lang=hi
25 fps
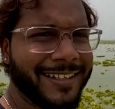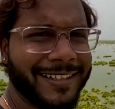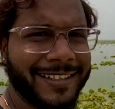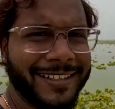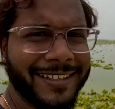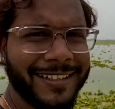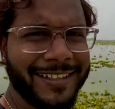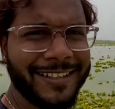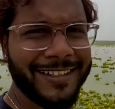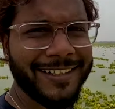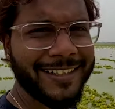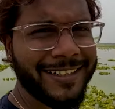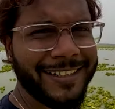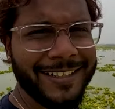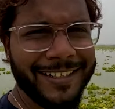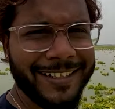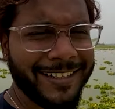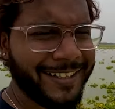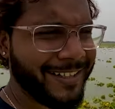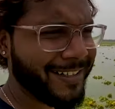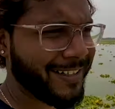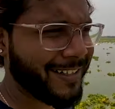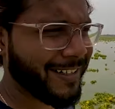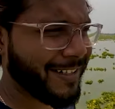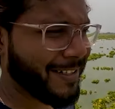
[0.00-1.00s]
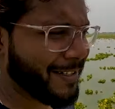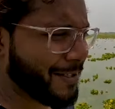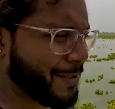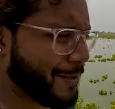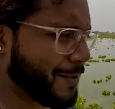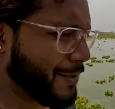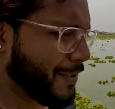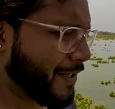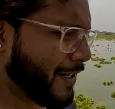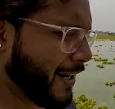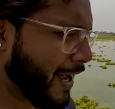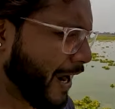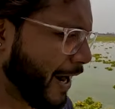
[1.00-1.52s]

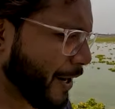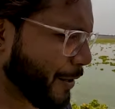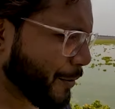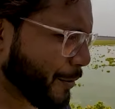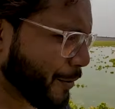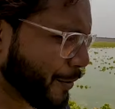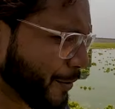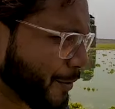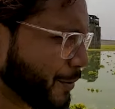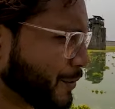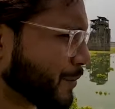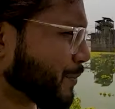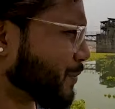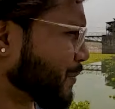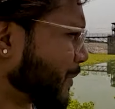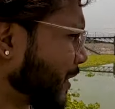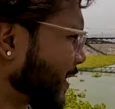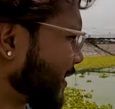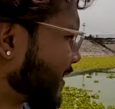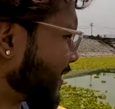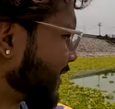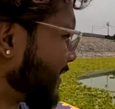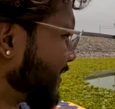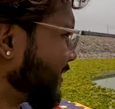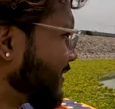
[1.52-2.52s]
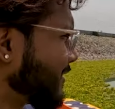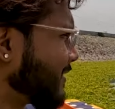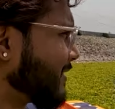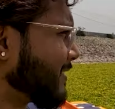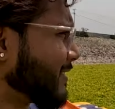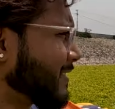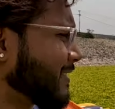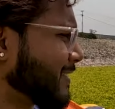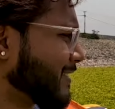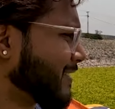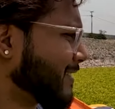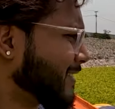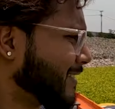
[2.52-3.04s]
है आई डोंट नो बट
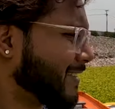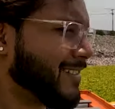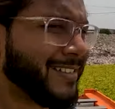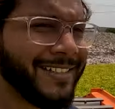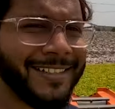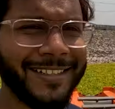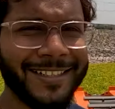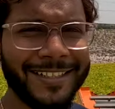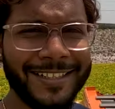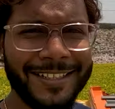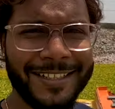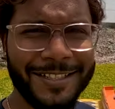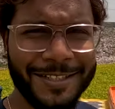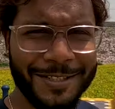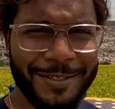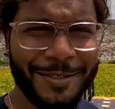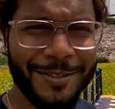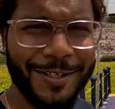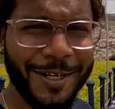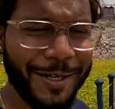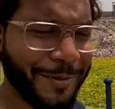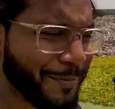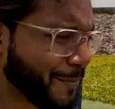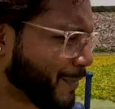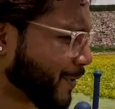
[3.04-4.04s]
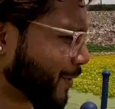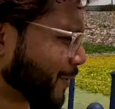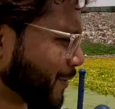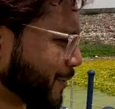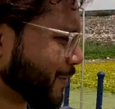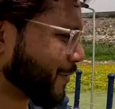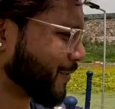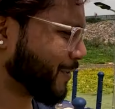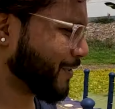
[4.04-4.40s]
डू लेट मी नो